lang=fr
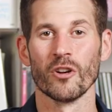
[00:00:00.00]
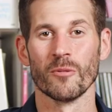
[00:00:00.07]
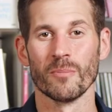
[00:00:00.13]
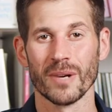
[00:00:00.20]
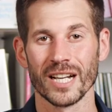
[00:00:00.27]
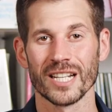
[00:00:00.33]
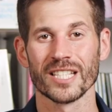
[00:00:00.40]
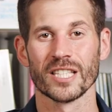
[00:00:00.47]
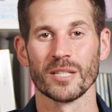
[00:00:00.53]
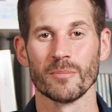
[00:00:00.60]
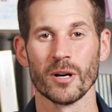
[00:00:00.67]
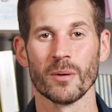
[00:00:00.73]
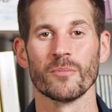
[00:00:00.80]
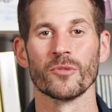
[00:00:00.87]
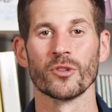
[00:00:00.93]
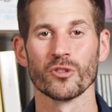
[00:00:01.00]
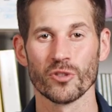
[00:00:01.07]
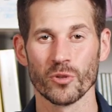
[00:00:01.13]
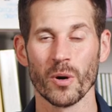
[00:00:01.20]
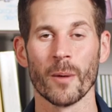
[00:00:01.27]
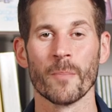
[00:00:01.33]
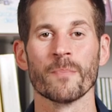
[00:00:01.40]
le maximum de
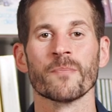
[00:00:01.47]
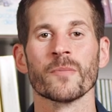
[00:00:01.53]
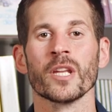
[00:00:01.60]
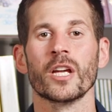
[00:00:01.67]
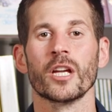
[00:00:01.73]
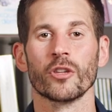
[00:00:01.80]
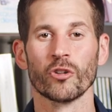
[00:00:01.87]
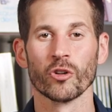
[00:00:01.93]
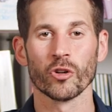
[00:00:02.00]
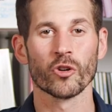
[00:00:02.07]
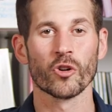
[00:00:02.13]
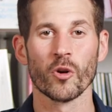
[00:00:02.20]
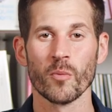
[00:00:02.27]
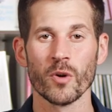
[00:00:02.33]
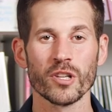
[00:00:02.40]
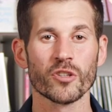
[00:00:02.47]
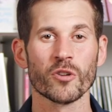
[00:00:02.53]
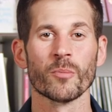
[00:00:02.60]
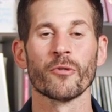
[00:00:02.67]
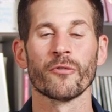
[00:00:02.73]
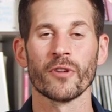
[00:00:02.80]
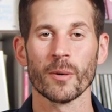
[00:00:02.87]
soi. Donc comment est-ce qu'on
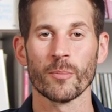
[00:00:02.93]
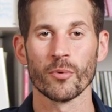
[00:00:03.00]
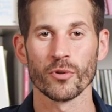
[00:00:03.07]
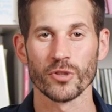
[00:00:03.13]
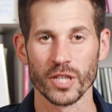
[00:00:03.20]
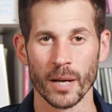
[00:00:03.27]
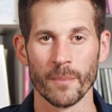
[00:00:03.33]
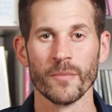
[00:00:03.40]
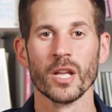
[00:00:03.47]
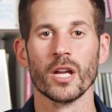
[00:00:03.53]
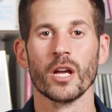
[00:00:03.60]
peut faire pour ça